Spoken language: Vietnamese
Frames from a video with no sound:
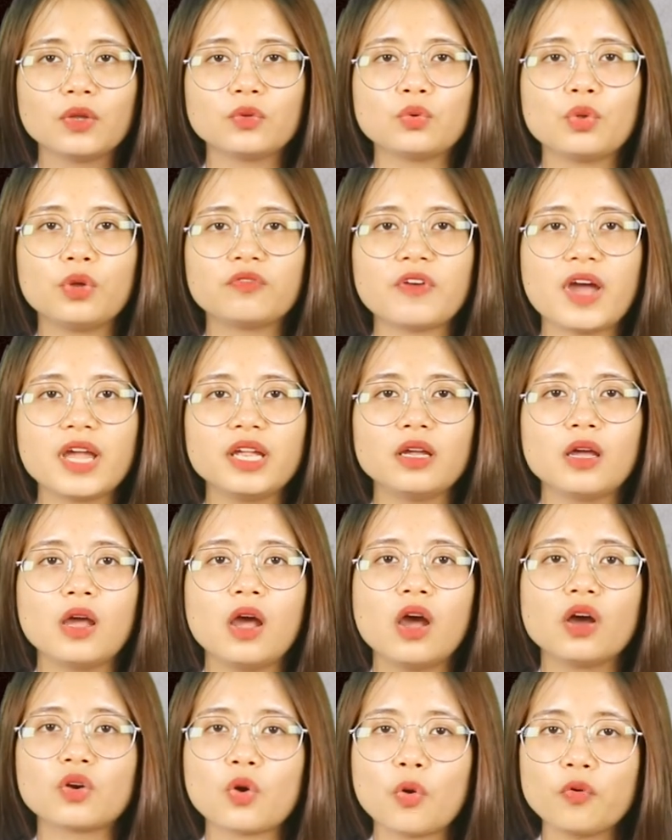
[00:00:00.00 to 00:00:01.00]
Tuy vậy,
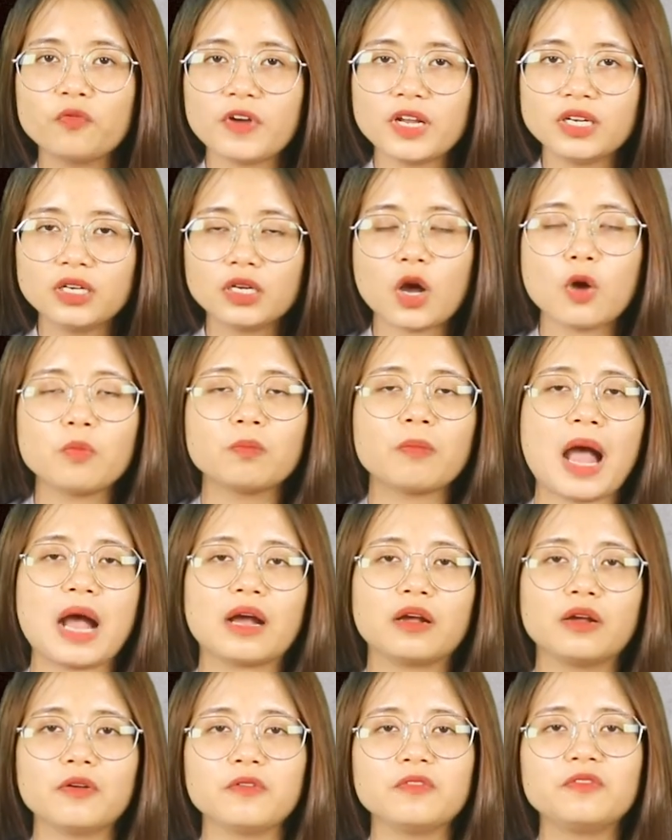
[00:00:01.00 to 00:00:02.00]
cũng vẫn không
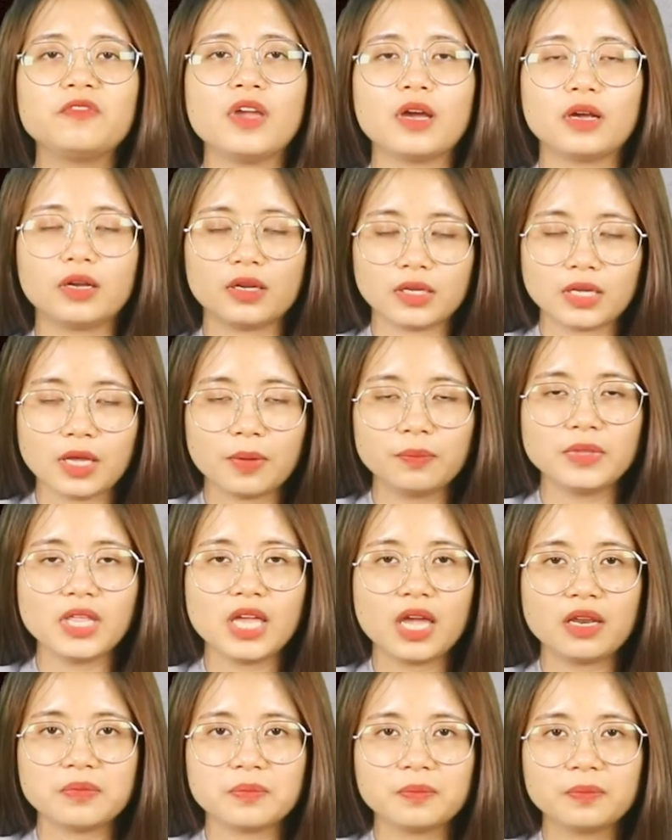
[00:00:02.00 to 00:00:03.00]
bằng việc kiếm
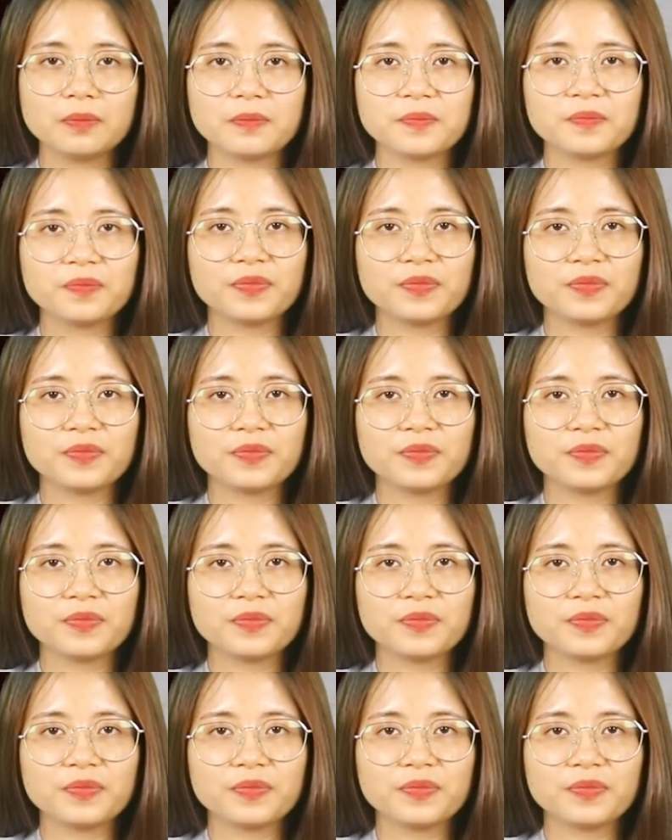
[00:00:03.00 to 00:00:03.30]
tiền.